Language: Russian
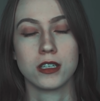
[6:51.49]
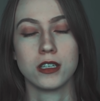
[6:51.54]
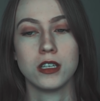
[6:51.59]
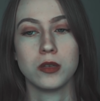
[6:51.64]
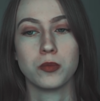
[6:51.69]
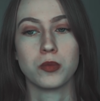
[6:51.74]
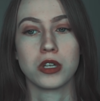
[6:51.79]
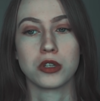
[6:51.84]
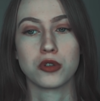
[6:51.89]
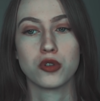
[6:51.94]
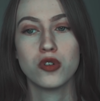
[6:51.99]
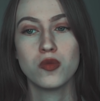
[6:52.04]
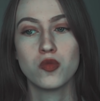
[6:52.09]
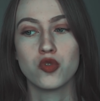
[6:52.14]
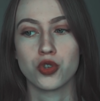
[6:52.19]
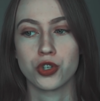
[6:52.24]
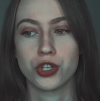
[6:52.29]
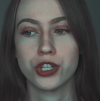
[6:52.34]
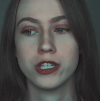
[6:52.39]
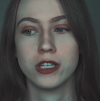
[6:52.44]
И
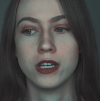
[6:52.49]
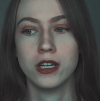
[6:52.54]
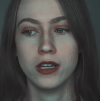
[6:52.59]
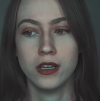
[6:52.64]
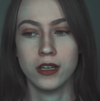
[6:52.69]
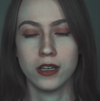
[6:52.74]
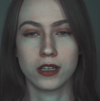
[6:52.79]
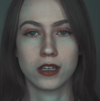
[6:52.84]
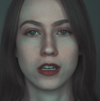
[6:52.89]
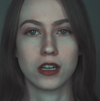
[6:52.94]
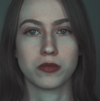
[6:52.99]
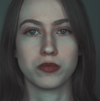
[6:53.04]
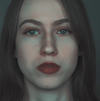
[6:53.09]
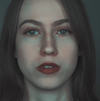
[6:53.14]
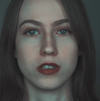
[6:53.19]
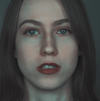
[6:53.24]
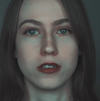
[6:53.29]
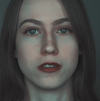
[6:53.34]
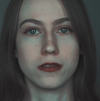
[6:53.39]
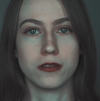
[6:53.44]
потом уже как
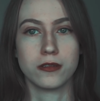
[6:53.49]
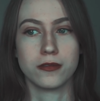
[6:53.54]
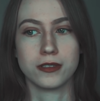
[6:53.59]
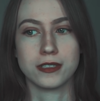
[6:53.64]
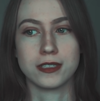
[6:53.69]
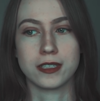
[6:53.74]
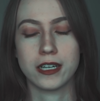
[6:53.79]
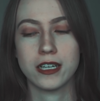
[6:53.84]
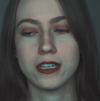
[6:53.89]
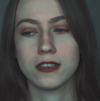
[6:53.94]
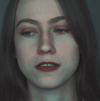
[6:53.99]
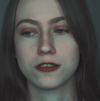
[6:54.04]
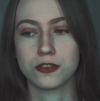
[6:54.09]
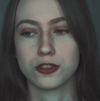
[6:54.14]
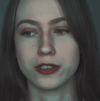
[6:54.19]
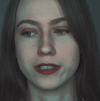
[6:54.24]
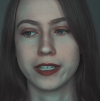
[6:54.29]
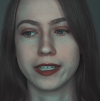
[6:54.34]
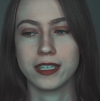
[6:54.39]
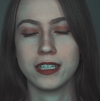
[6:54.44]
бы
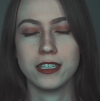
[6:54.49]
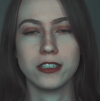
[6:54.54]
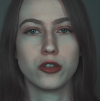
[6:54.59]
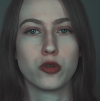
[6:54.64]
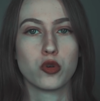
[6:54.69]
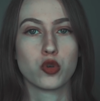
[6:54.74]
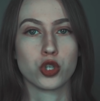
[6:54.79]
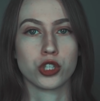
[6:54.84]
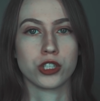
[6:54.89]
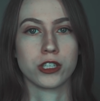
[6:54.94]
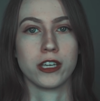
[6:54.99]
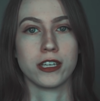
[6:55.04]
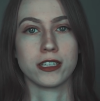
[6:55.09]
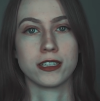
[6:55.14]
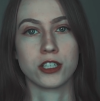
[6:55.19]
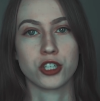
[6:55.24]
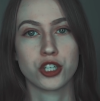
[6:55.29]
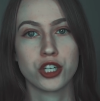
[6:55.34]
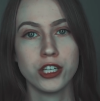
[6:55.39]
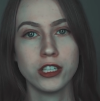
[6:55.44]
выстраиваются такие дружеские
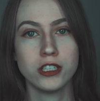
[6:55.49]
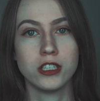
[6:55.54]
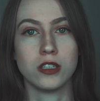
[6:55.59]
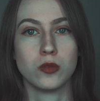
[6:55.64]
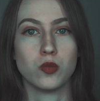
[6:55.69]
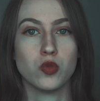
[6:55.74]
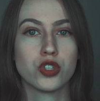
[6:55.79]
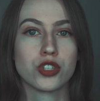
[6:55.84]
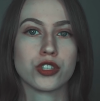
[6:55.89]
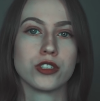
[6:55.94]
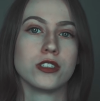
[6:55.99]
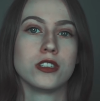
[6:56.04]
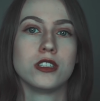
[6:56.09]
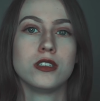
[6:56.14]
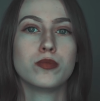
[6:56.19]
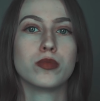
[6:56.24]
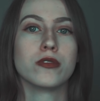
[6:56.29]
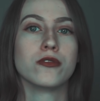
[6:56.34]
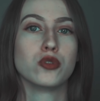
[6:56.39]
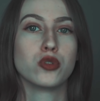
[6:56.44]
отношения, и можно
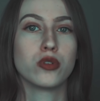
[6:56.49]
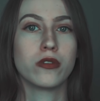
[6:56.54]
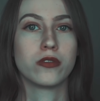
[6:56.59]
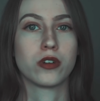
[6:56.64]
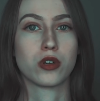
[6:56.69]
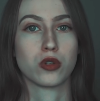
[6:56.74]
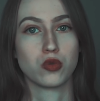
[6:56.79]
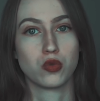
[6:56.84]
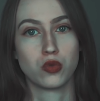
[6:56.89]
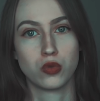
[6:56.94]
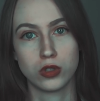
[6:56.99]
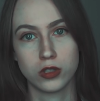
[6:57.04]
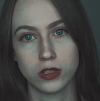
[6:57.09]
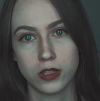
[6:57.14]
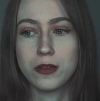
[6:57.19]
типа все вернуть.